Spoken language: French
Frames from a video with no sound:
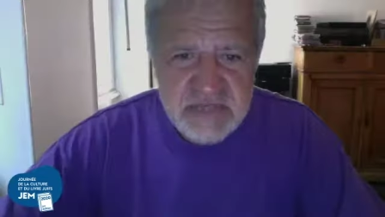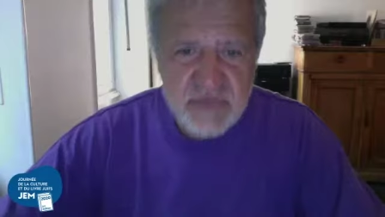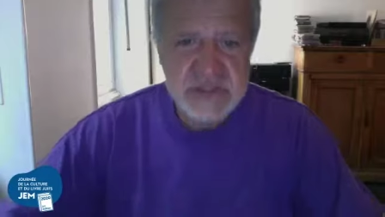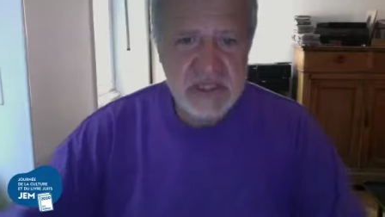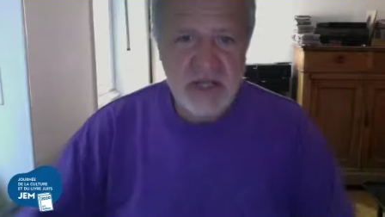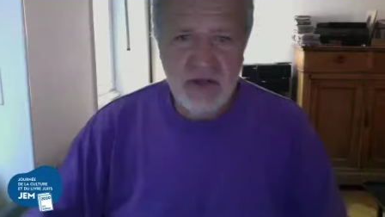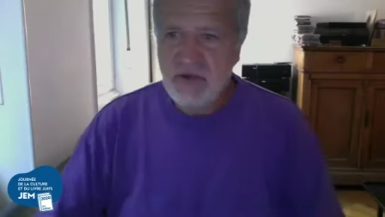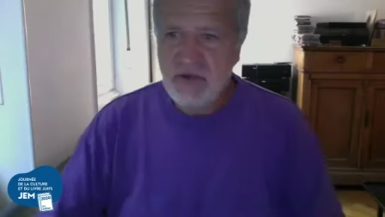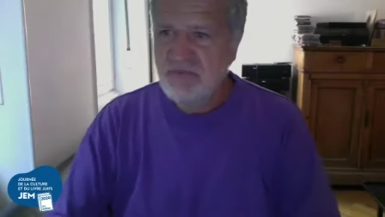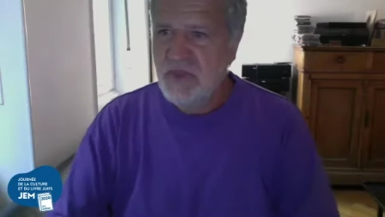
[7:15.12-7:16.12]
c'est
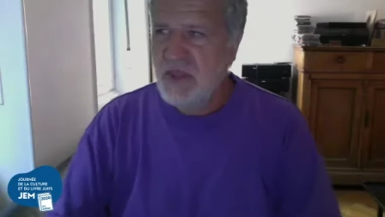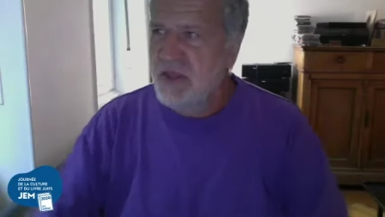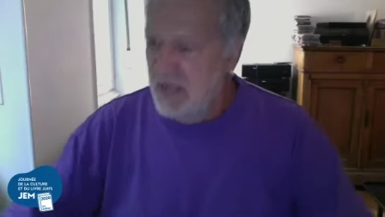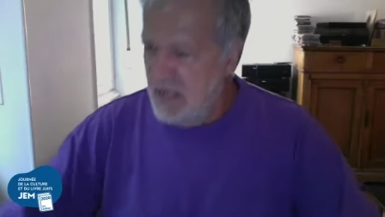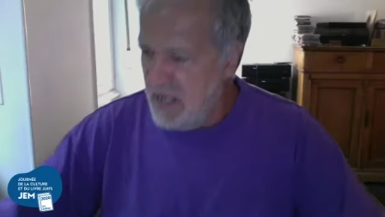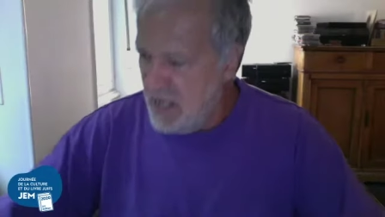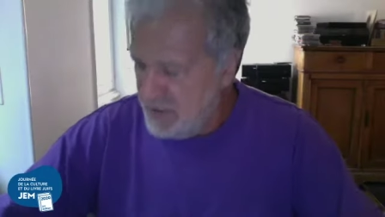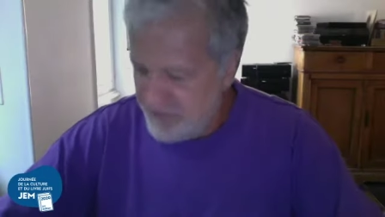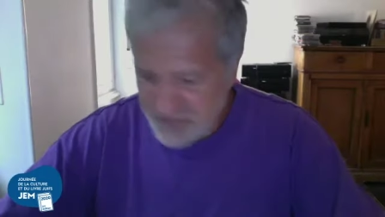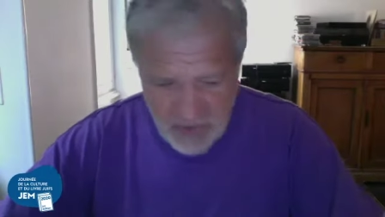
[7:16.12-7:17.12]

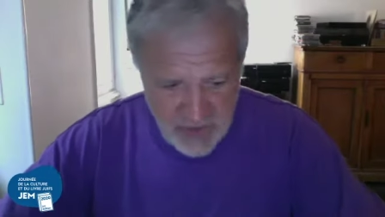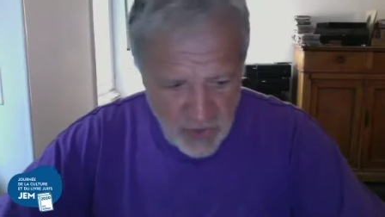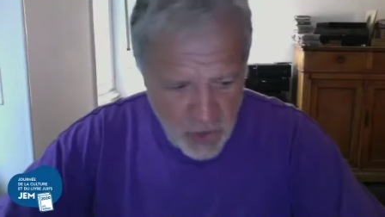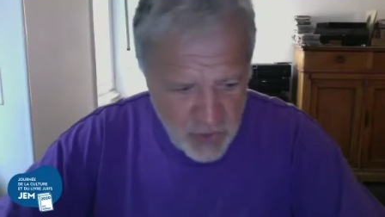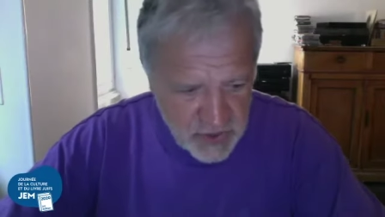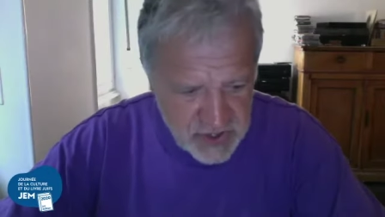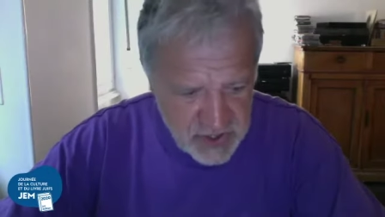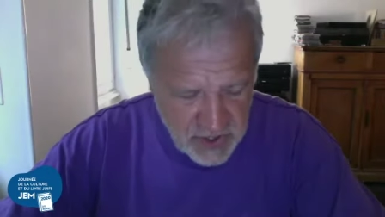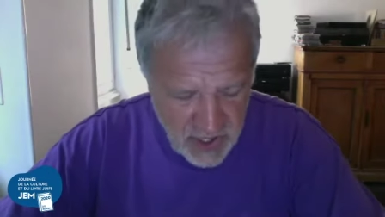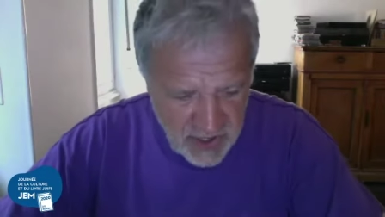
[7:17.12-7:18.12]
la, comment dire,
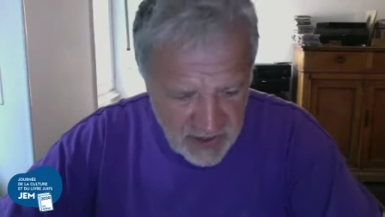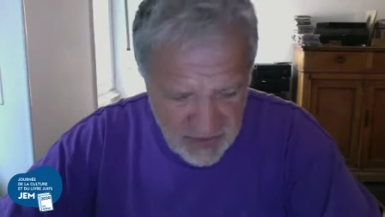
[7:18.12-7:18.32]
la,